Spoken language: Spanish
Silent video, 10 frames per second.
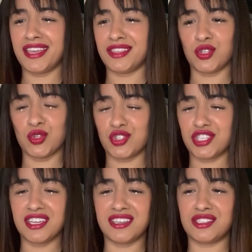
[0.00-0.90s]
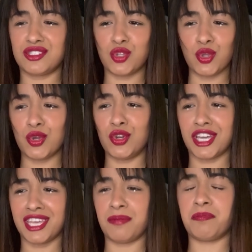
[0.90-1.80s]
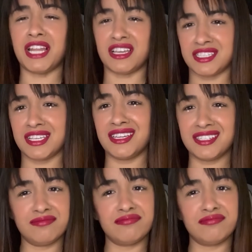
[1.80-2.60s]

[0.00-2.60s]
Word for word: Entonces, todo lo que dé placer